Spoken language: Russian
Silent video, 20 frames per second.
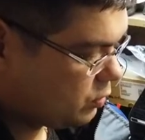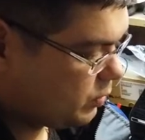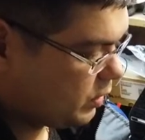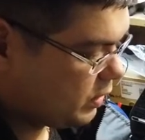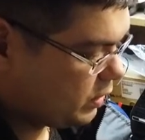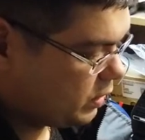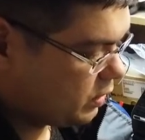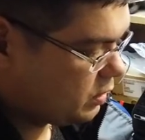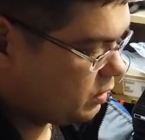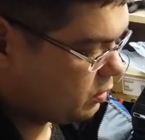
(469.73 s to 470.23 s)

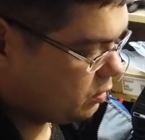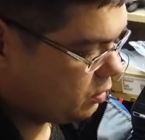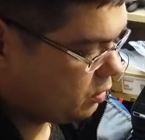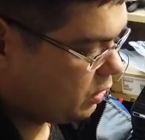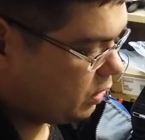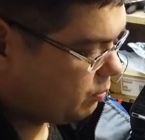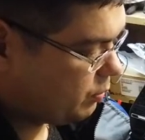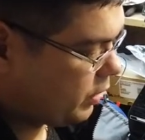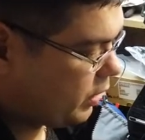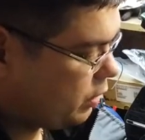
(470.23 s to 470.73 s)
смотрите,
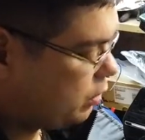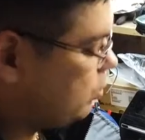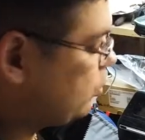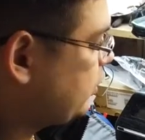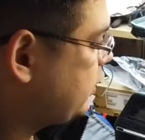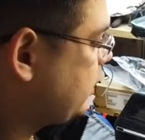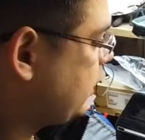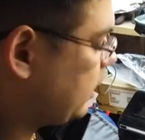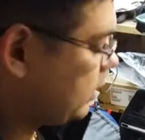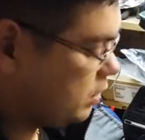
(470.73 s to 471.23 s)
на
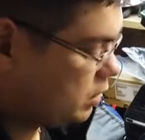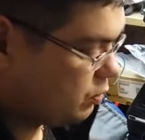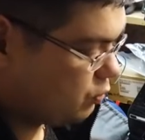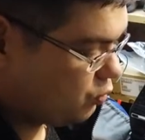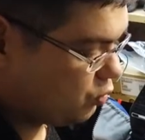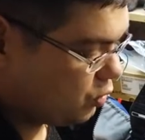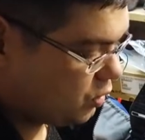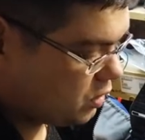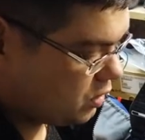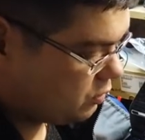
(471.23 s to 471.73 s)
пролоне от
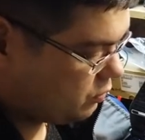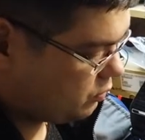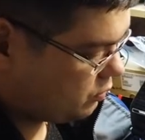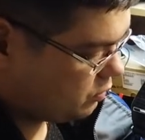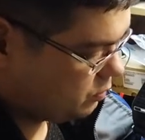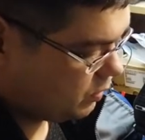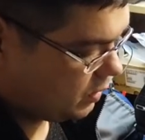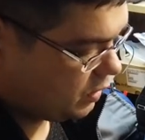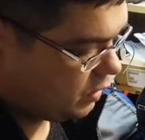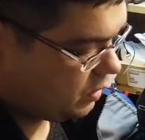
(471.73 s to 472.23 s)
диффуцев,
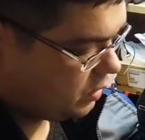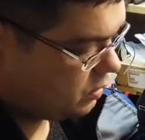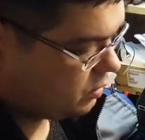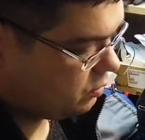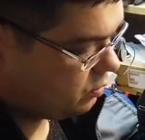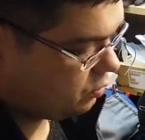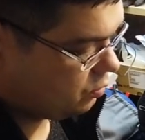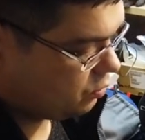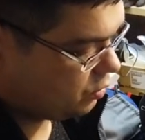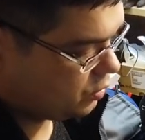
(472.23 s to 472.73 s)

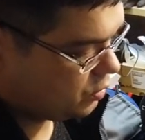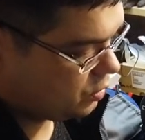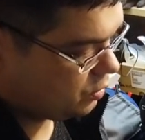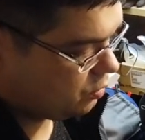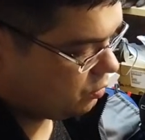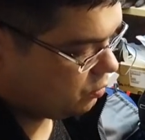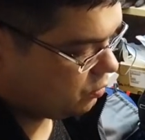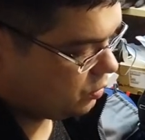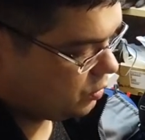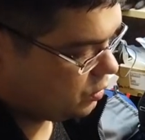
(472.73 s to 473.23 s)
смотрите,
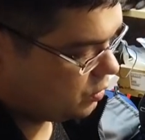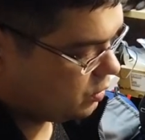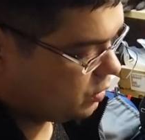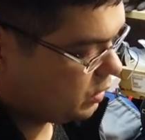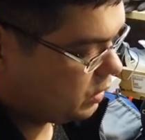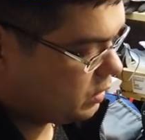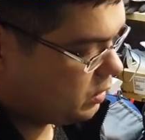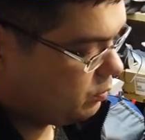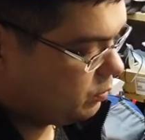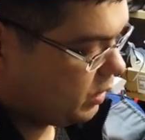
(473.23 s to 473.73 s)
очень-очень
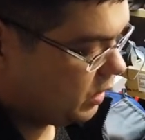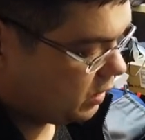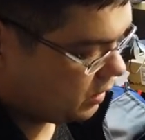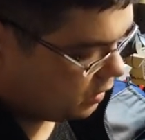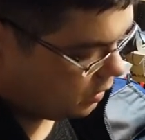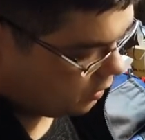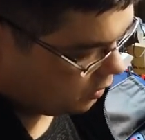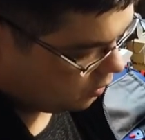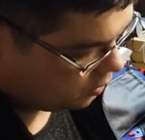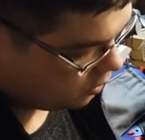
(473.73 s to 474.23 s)
даже
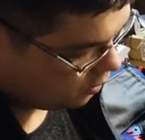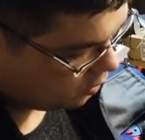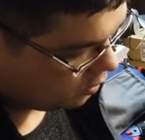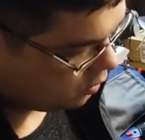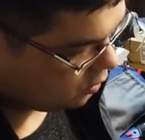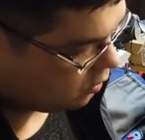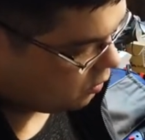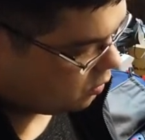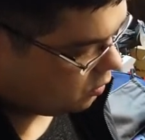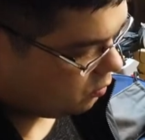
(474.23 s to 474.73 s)
мягкие
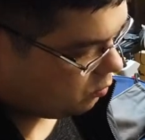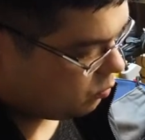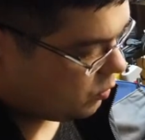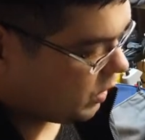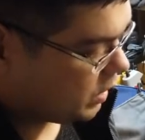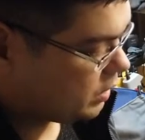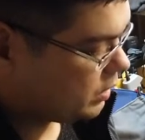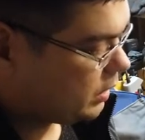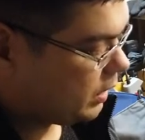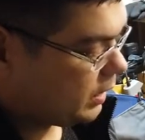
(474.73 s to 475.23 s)

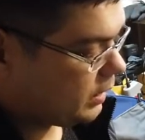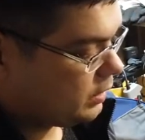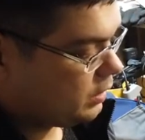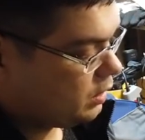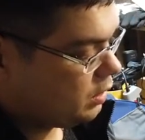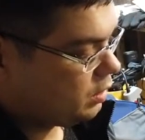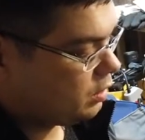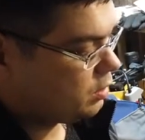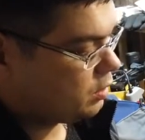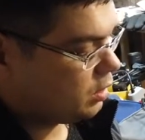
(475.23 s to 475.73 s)
борта.
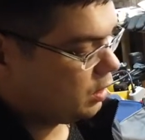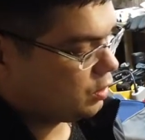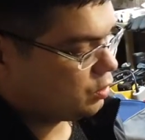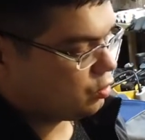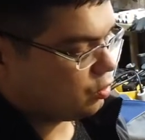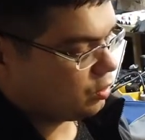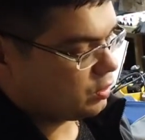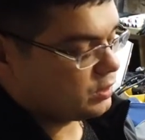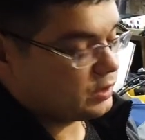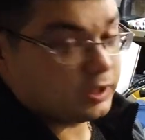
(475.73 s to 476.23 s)
И
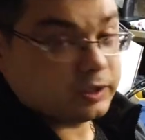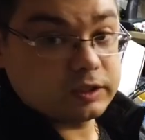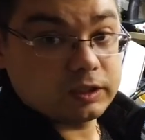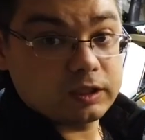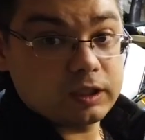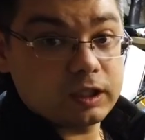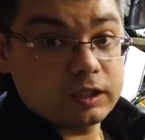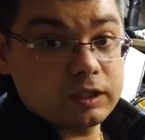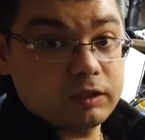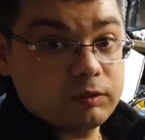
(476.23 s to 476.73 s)
колесо, кстати,
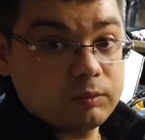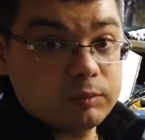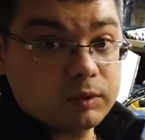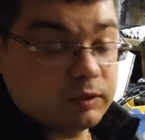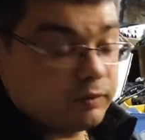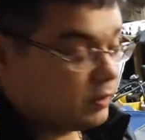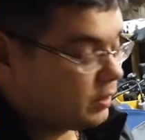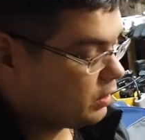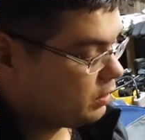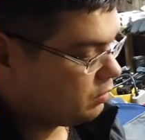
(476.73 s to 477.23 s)
как я вам и
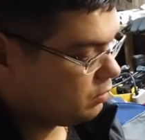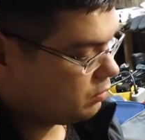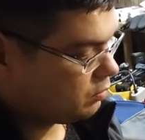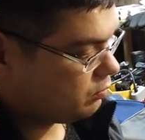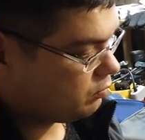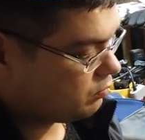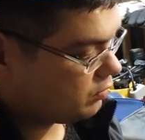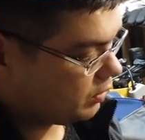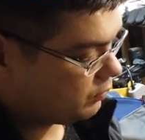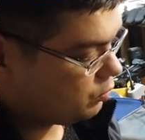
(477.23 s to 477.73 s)
говорил,
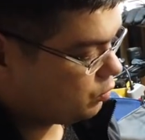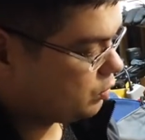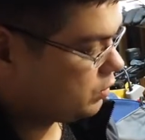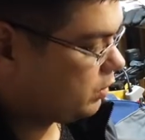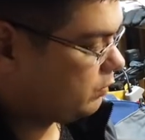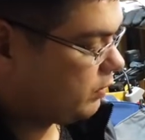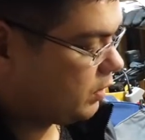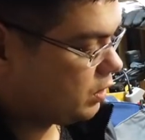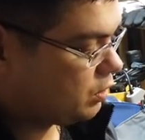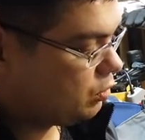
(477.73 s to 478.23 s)

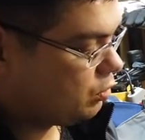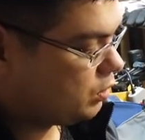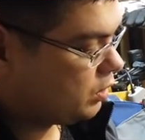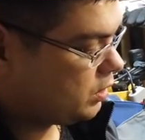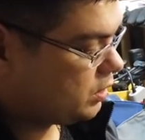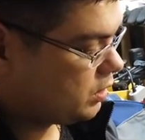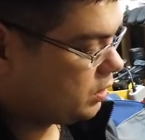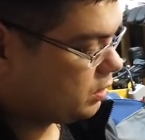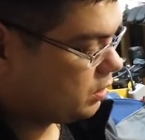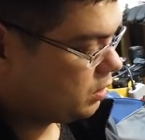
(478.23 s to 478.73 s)
вовнутрь
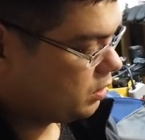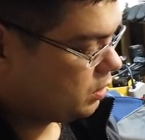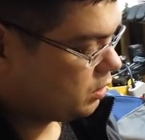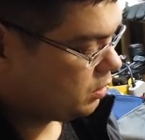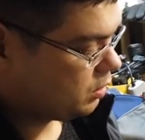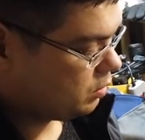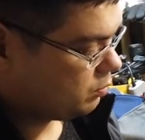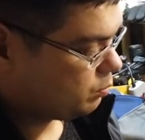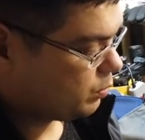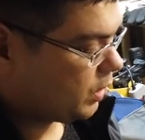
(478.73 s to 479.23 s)
вогнулось
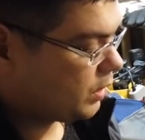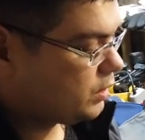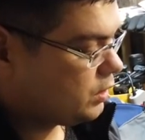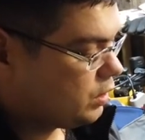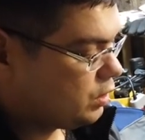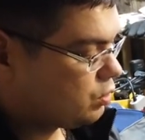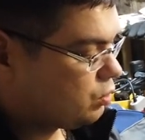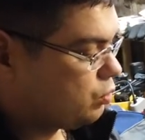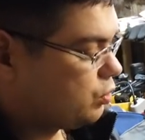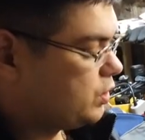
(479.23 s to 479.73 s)
по
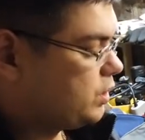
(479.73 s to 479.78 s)
диску